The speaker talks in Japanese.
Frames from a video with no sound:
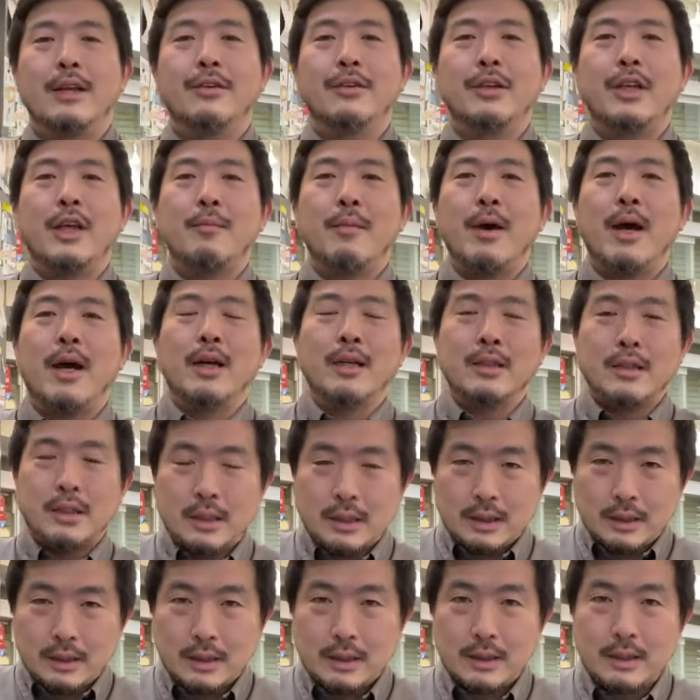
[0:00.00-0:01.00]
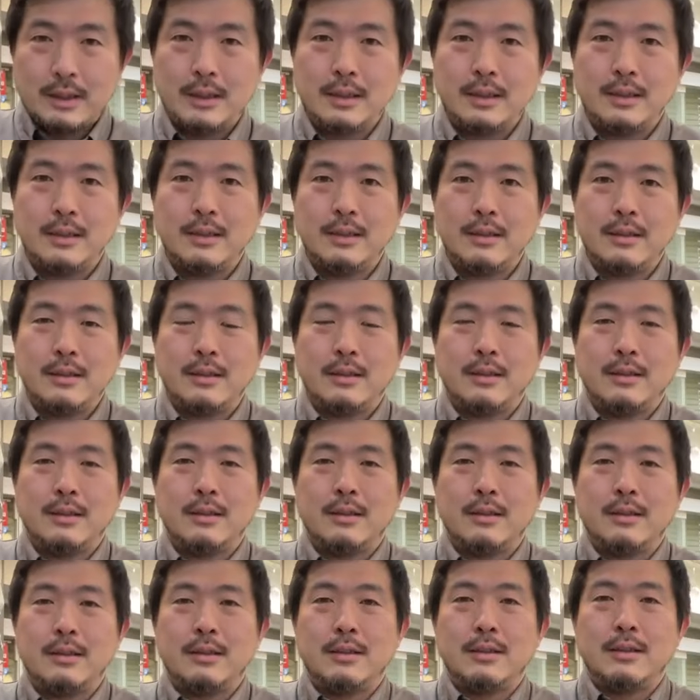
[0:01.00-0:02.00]
り浸透してないかもしれないん
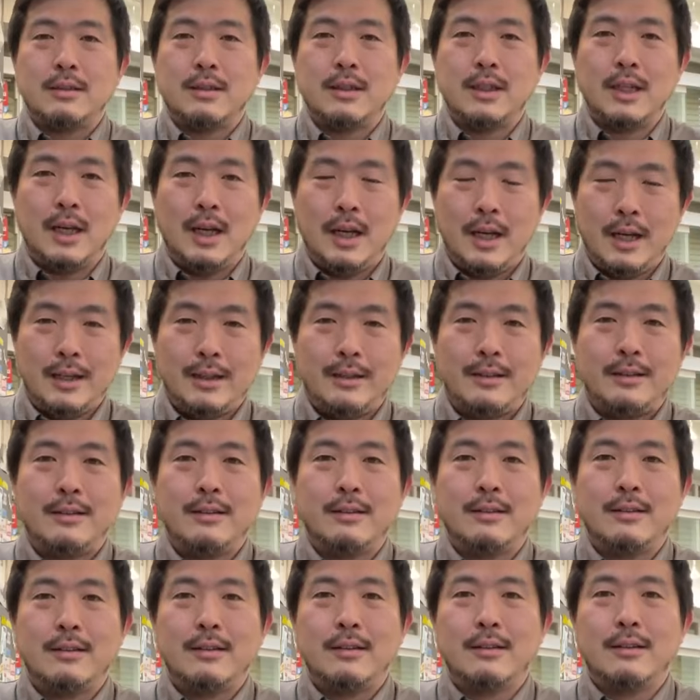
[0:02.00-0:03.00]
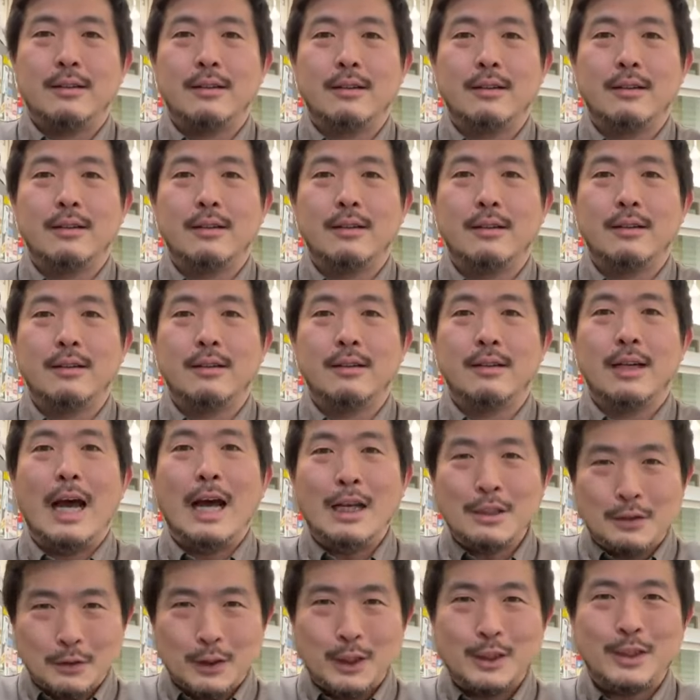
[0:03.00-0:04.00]
ですが、はい、コロナの時ですね、あ、そうですね、はい、
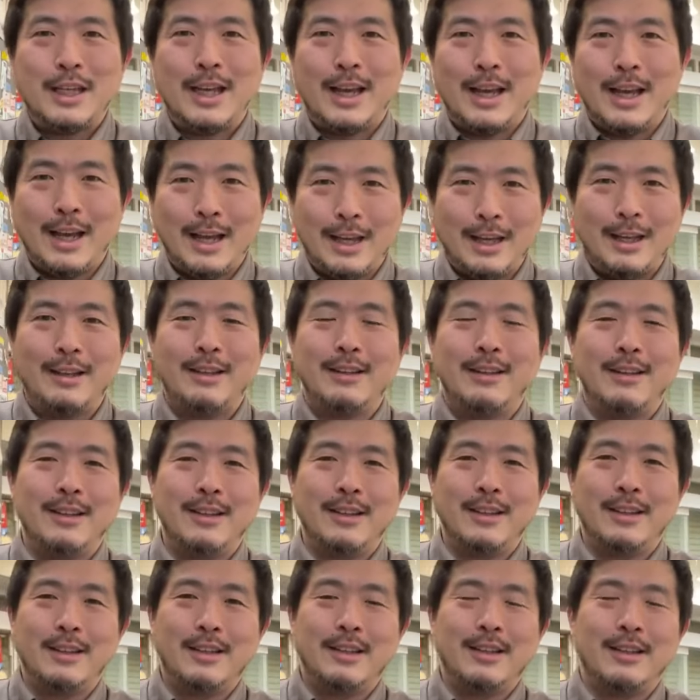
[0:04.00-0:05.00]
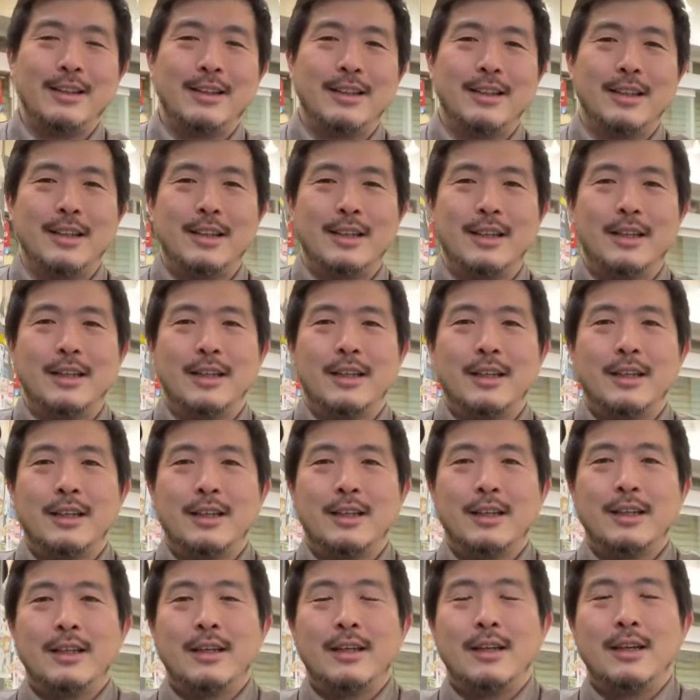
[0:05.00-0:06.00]
僕らのお店がお休みになってし
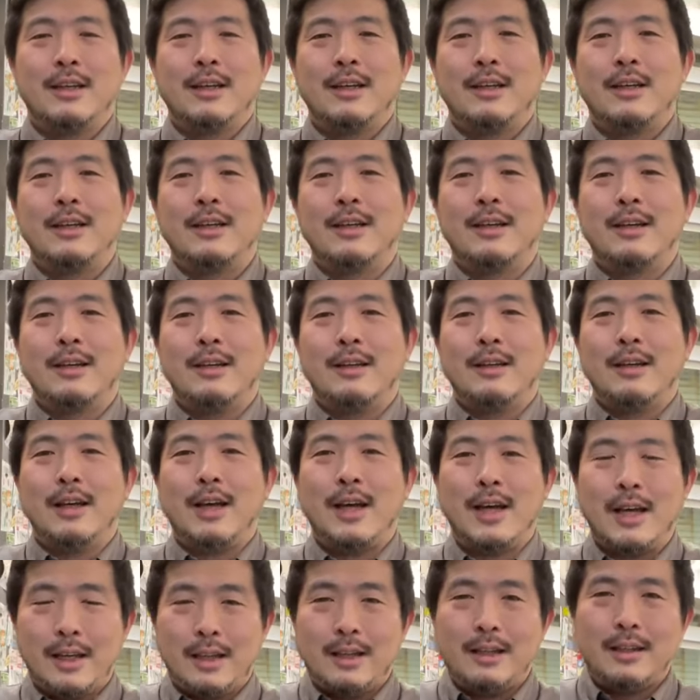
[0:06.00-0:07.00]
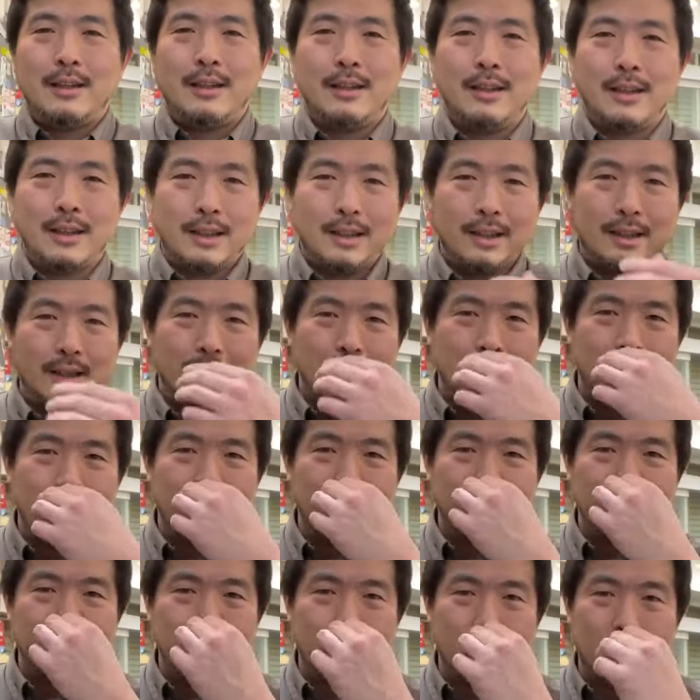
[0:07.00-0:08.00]
まったときに、はい、ネット通販ご利用の
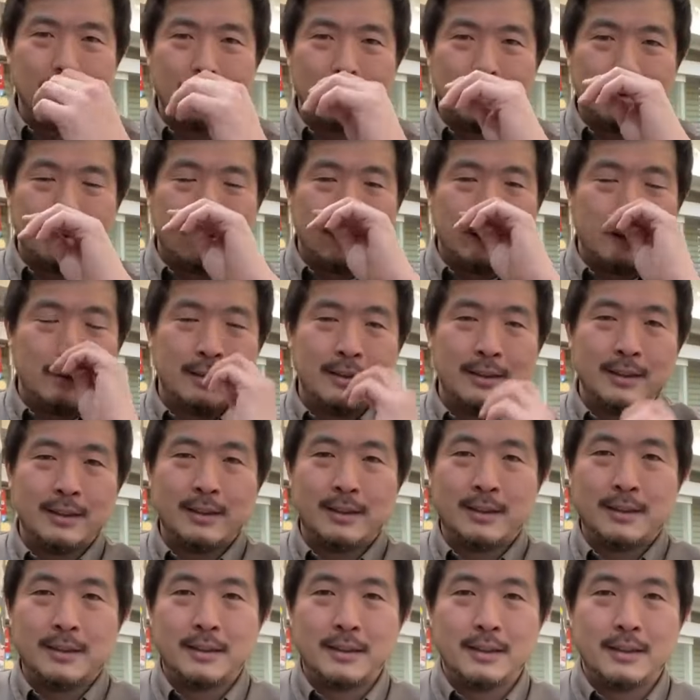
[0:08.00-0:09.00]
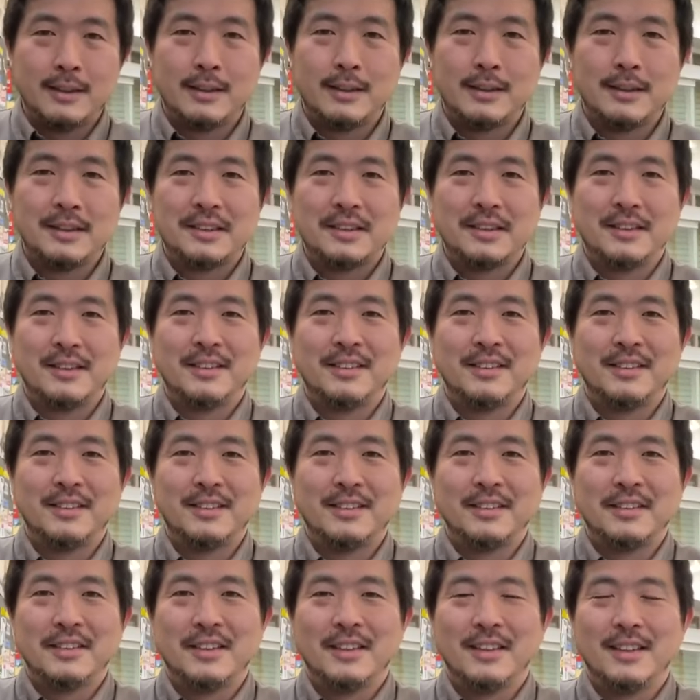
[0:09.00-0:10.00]
方の、お声が多かっ
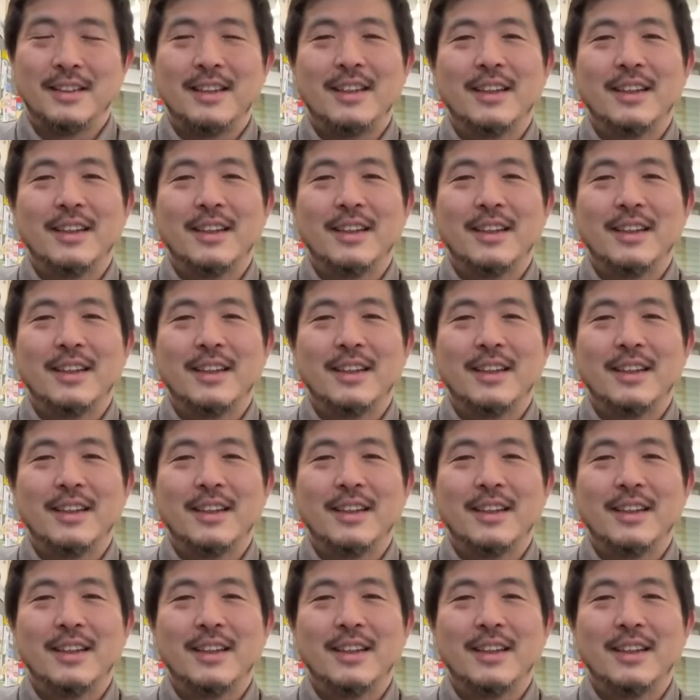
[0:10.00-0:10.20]
たんで、